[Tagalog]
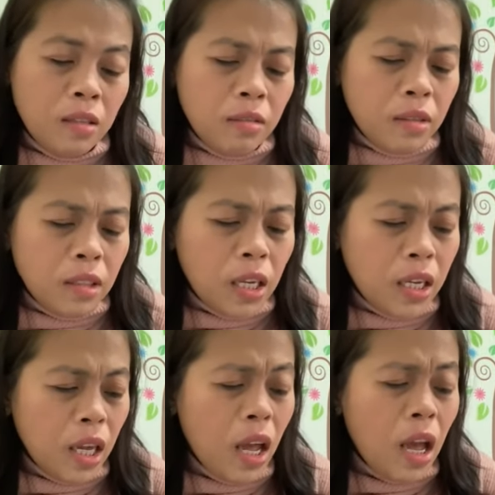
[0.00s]
Sa
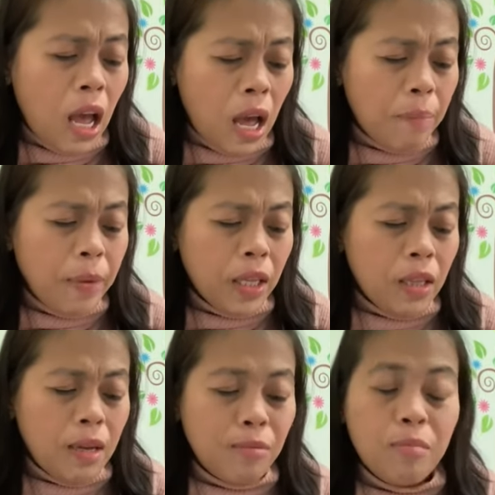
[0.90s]
diyang hapit
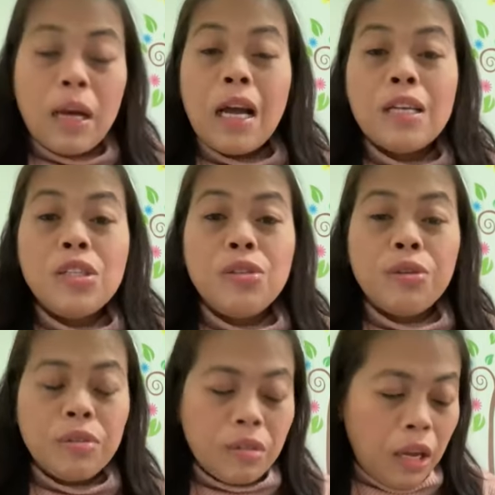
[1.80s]
na mo
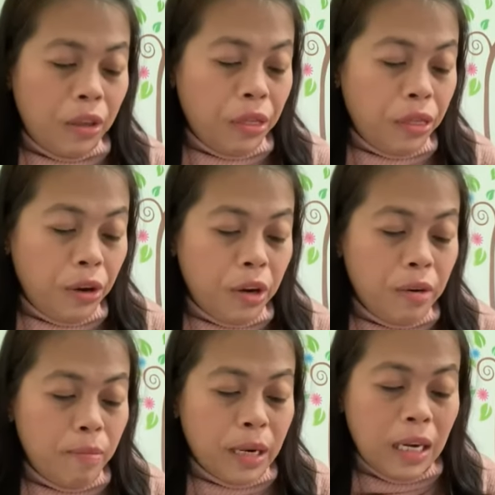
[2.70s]
bakasyon, kay third
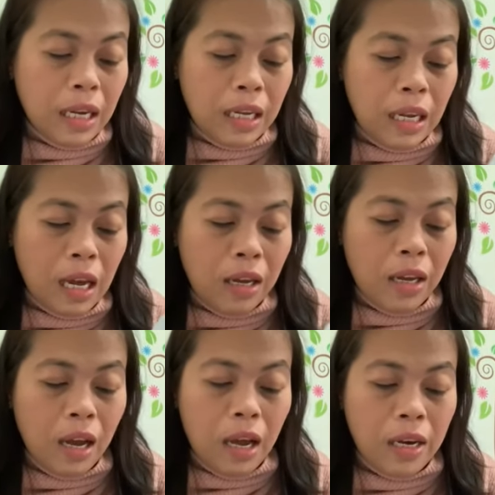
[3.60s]
man lagi ang
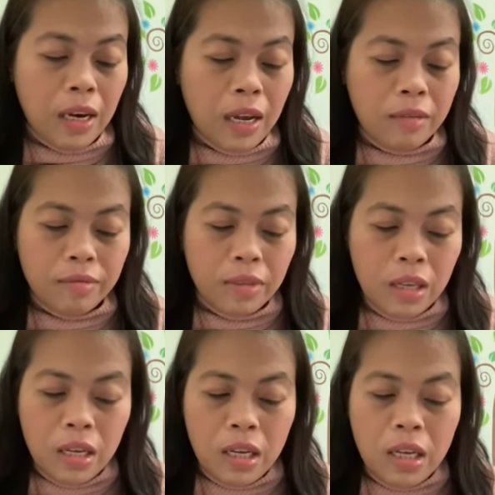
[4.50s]
iyang anak.
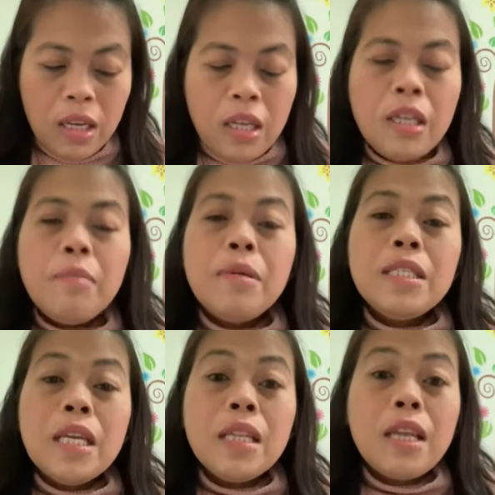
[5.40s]

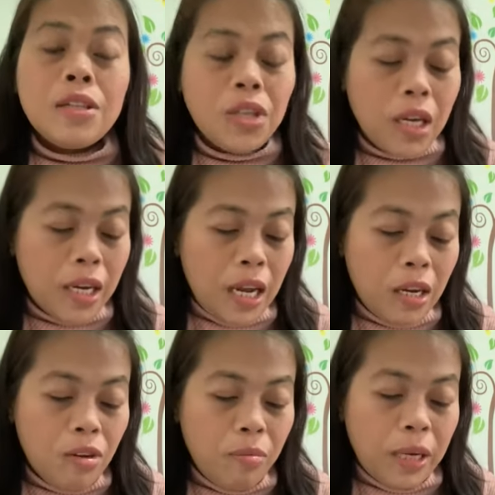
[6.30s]
Nibisita siya
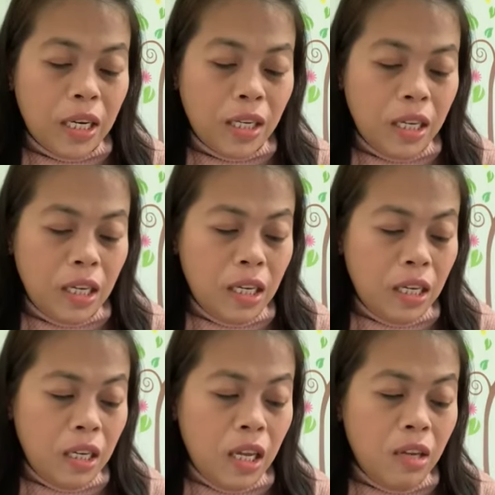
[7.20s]
kanako
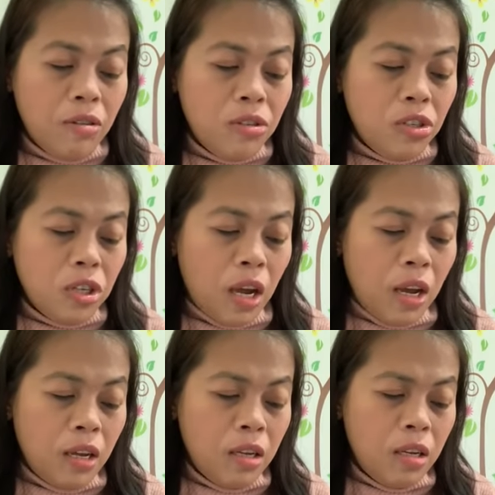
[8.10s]
mananggiging. Niingon
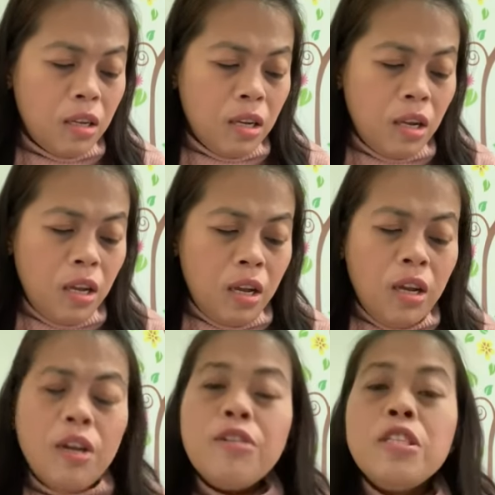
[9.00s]
siya,
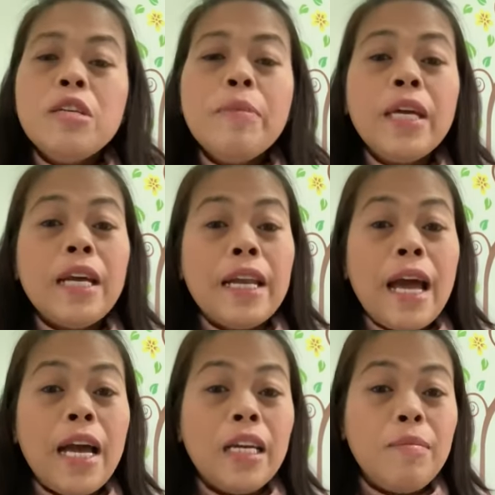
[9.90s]
Unsa may
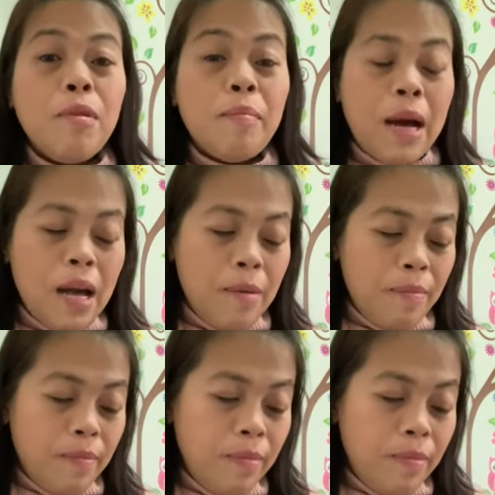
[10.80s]
ganahan ni mo, ma'am?